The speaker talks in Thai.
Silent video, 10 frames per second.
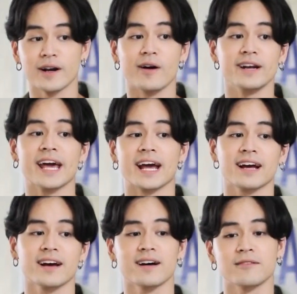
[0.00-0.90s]
ก็ดอเด็ก
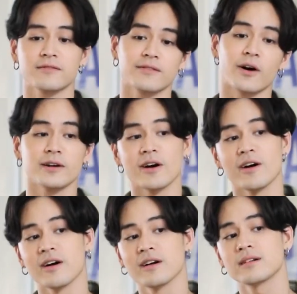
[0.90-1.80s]
ก็ฝอดอ
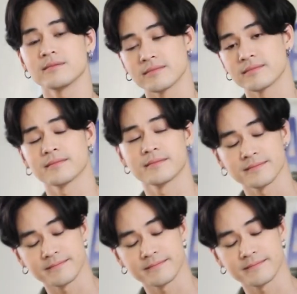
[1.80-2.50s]
ก็ข